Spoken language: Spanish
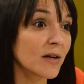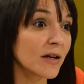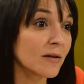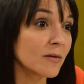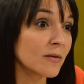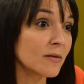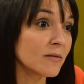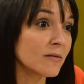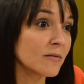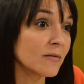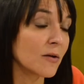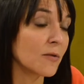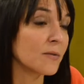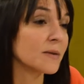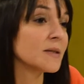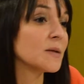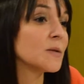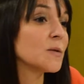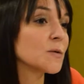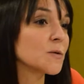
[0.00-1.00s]
a los
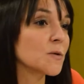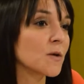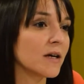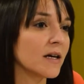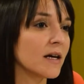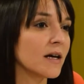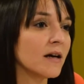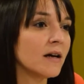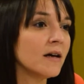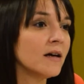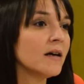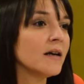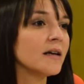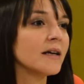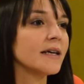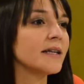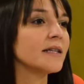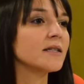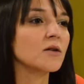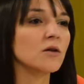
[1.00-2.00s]
vecinos de Ushuaia
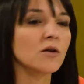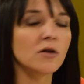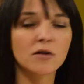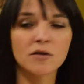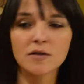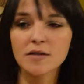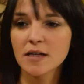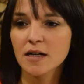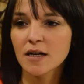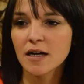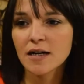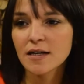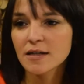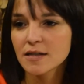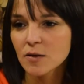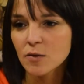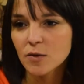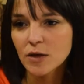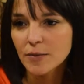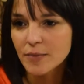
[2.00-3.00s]
quiénes son los concejales,
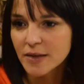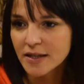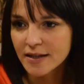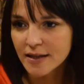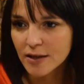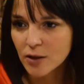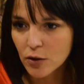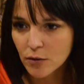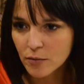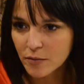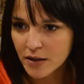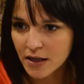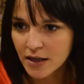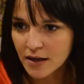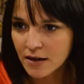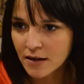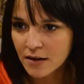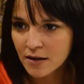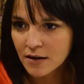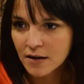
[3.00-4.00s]
seguramente
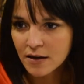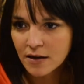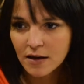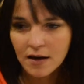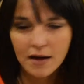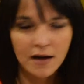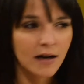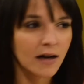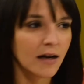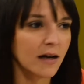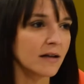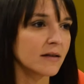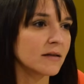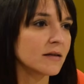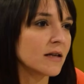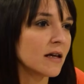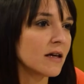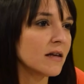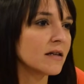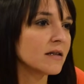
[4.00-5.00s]
nombra a
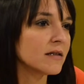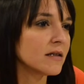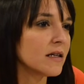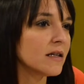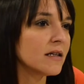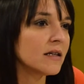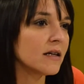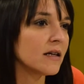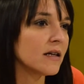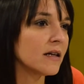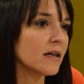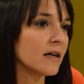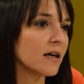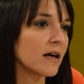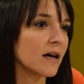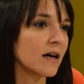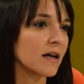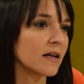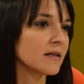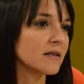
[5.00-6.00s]
seis de siete
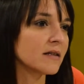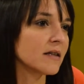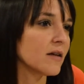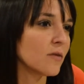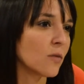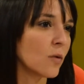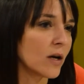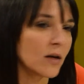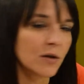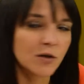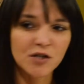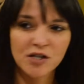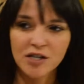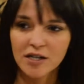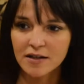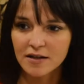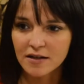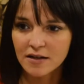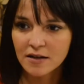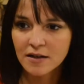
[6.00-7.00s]
o a los
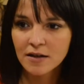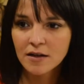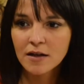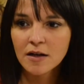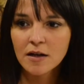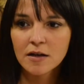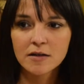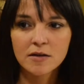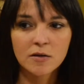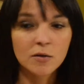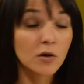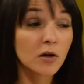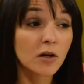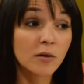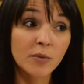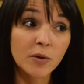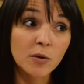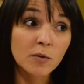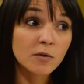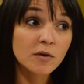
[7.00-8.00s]
siete. Si uno le
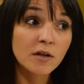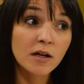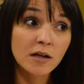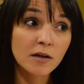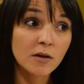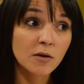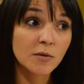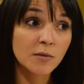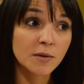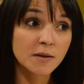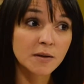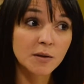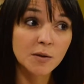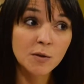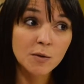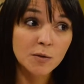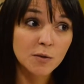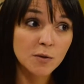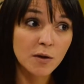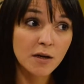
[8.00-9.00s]
pregunta a los vecinos
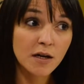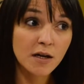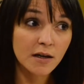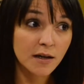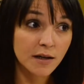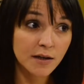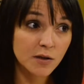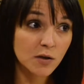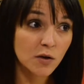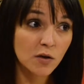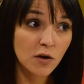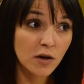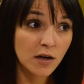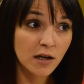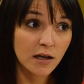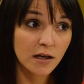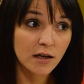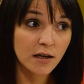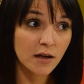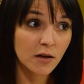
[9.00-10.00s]
de Ushuaia quiénes son los
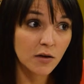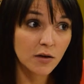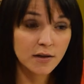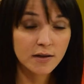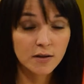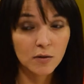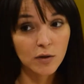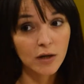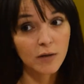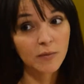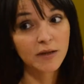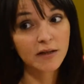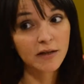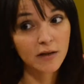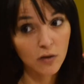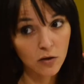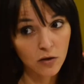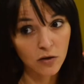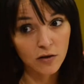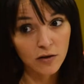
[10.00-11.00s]
legisladores, seguramente
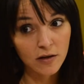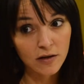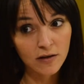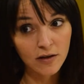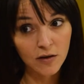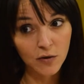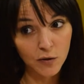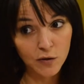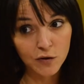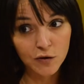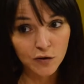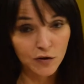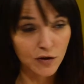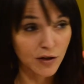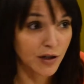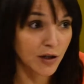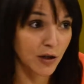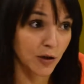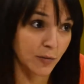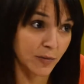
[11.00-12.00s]
nos conteste dos o
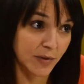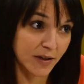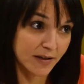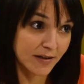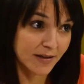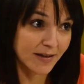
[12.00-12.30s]
tres nombres.